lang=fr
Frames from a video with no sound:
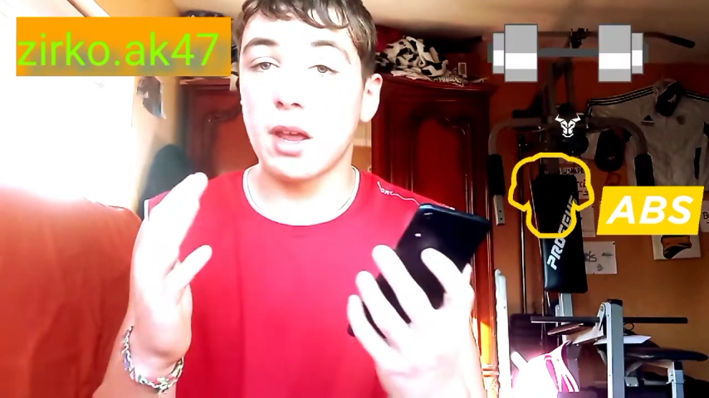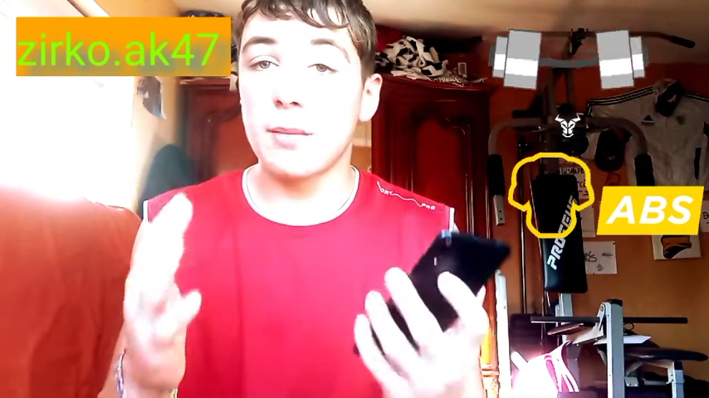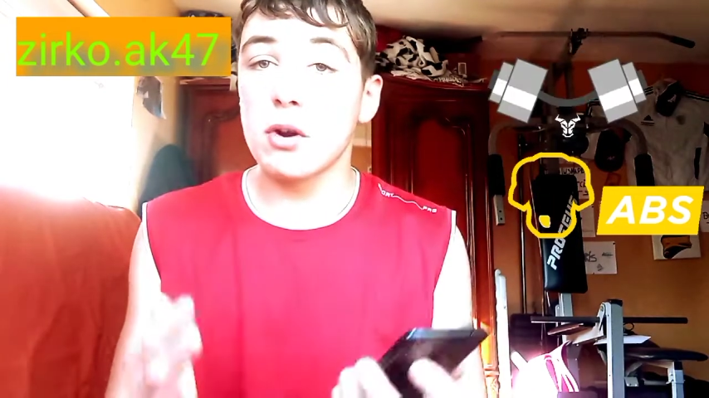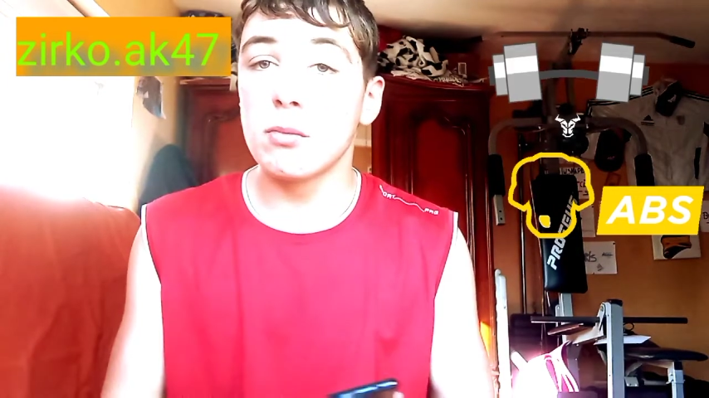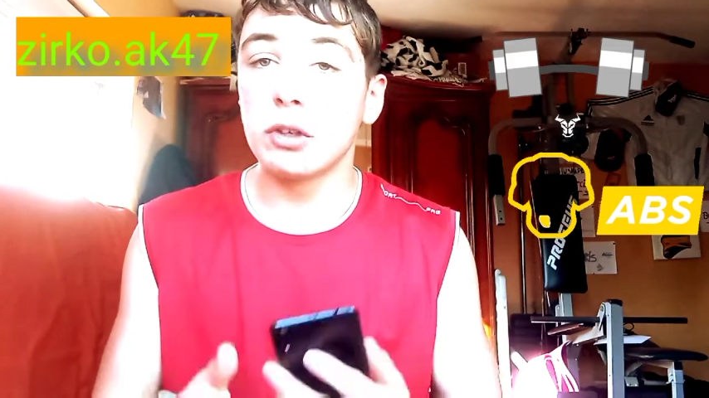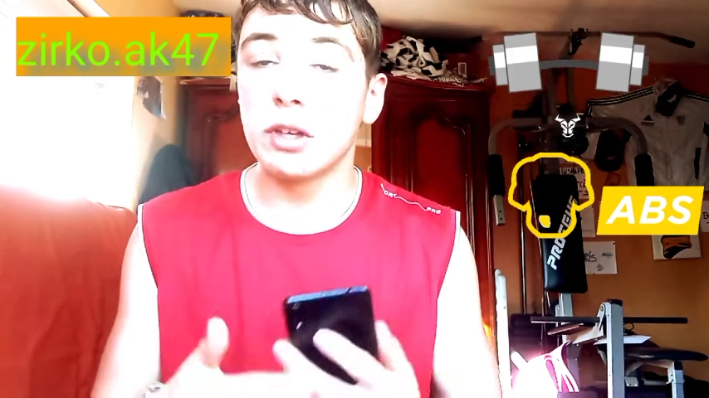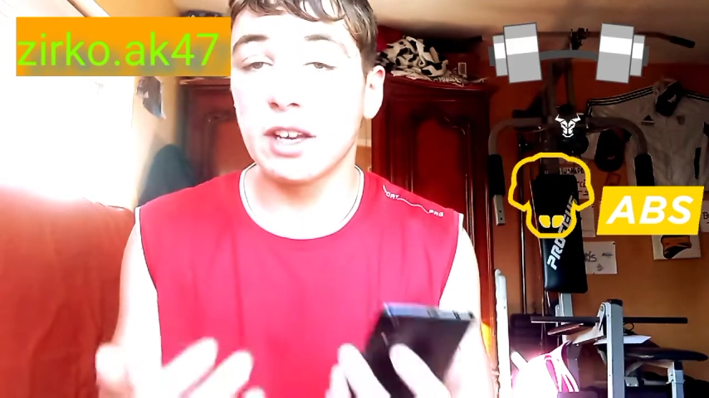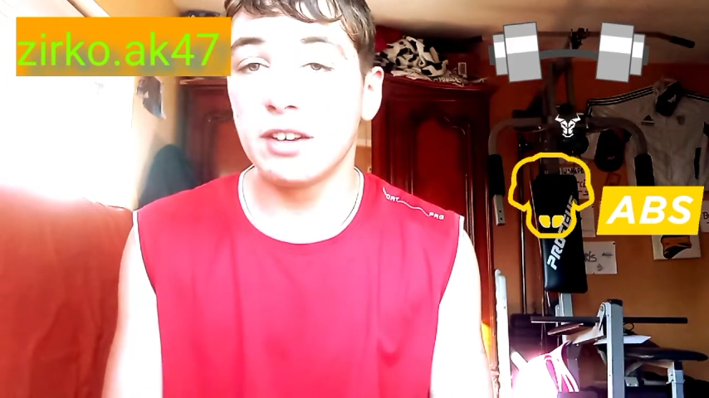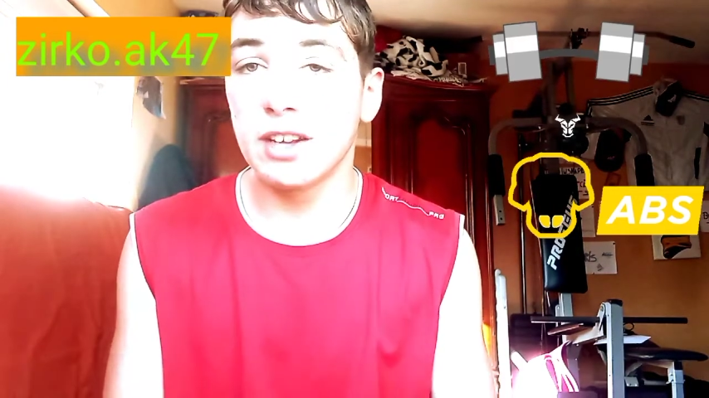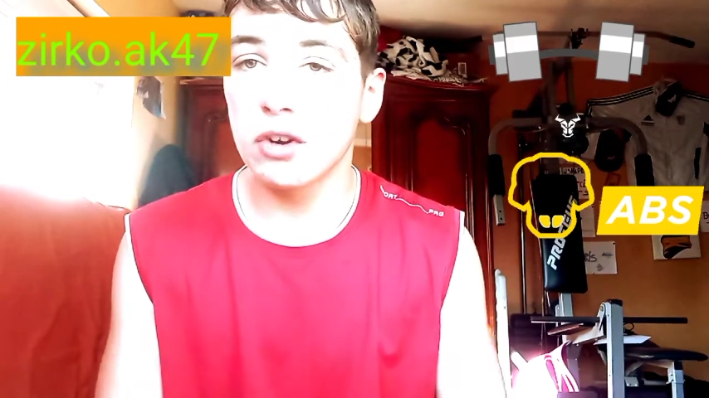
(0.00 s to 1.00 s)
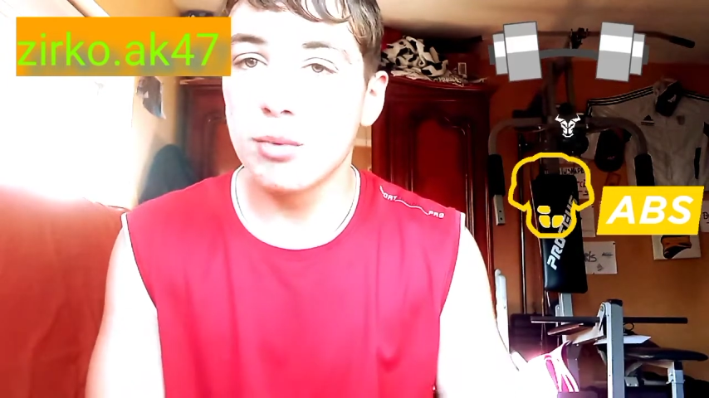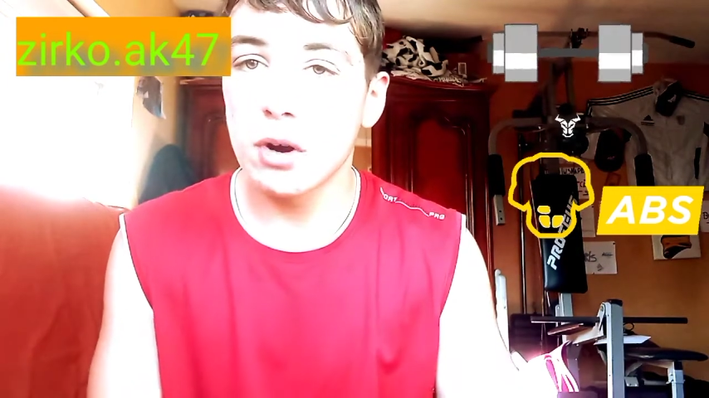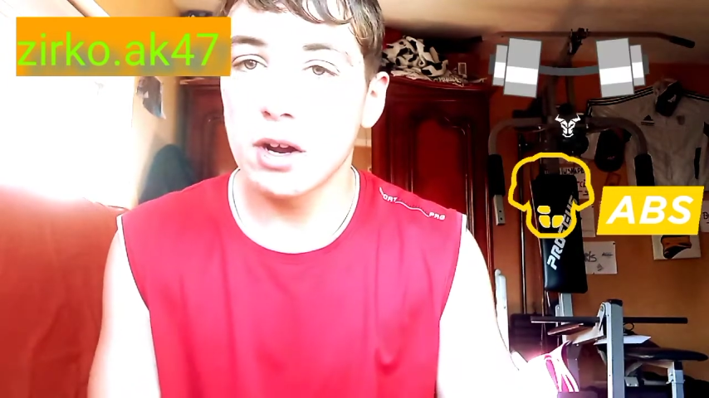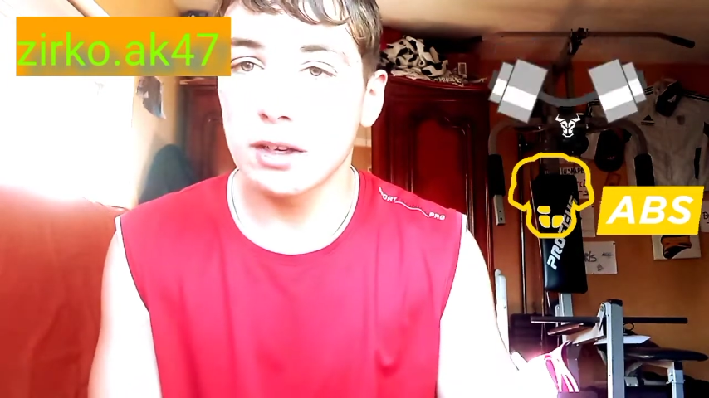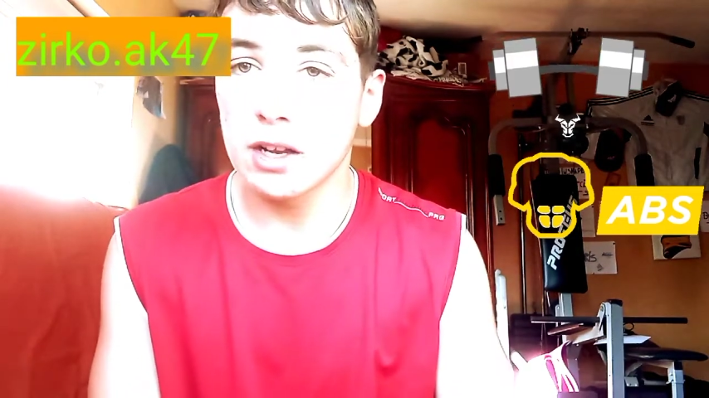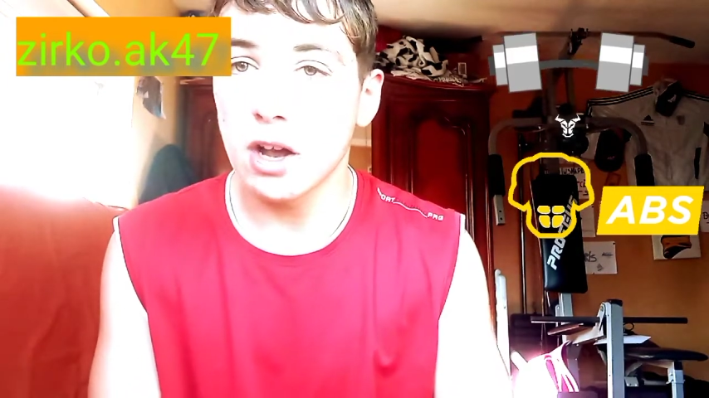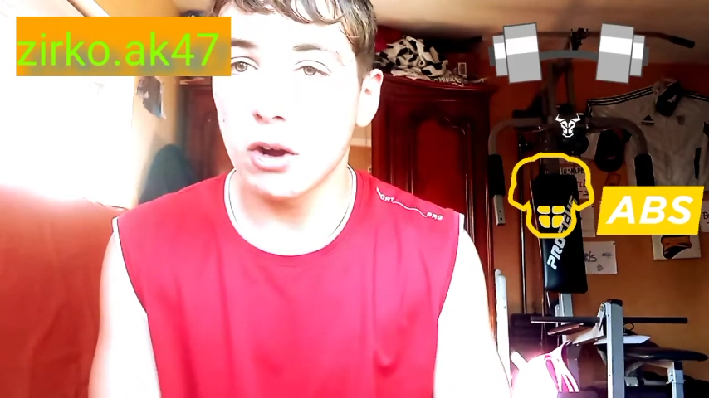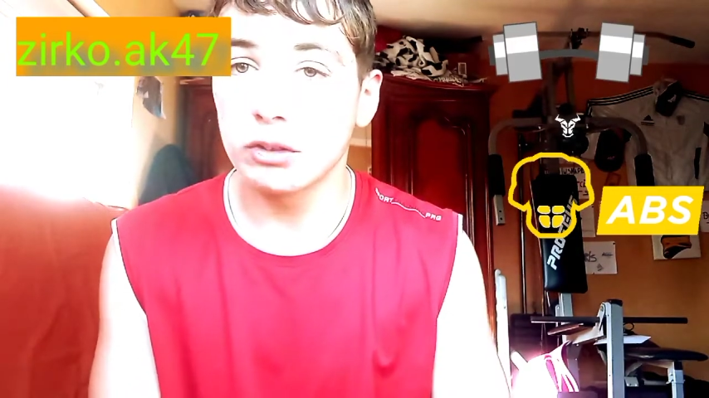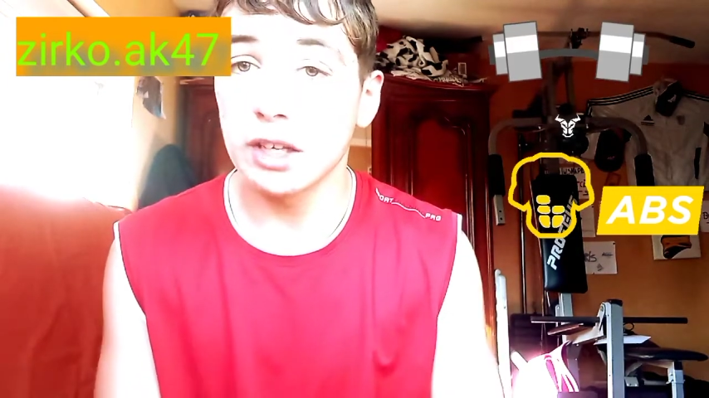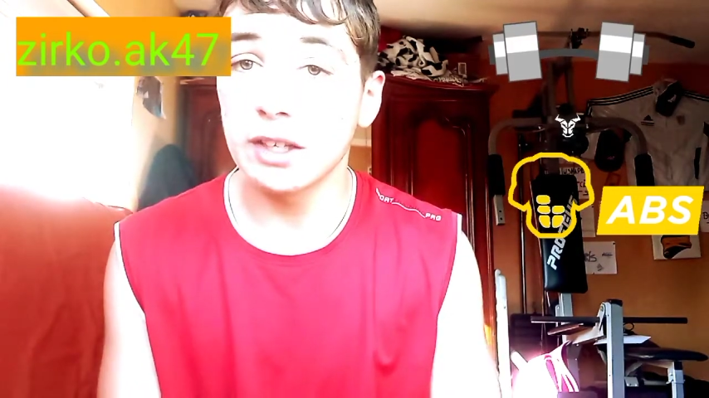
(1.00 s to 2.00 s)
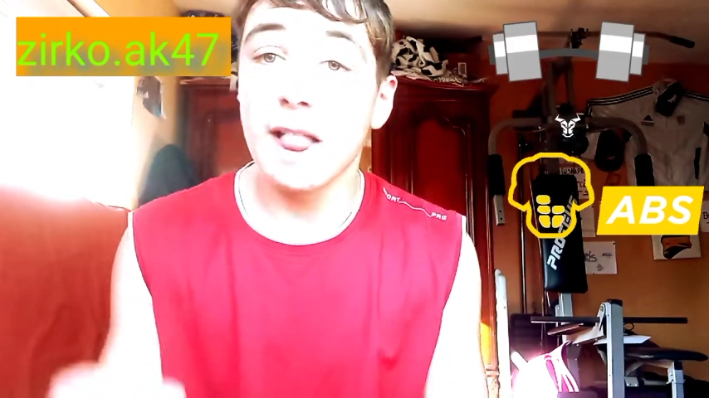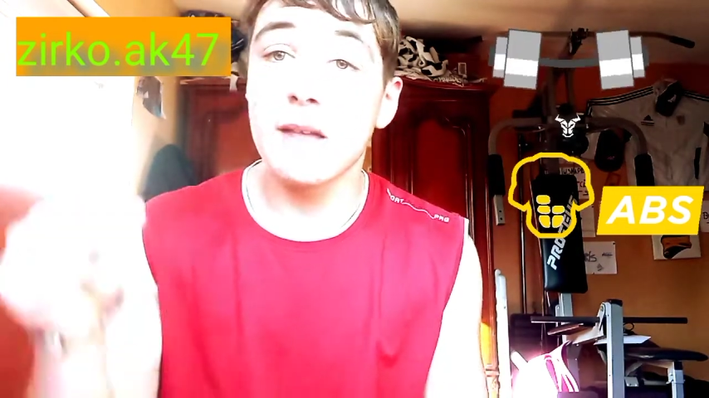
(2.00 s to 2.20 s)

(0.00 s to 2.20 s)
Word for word: Et si vous savez pas comment on écrit zirco.k47,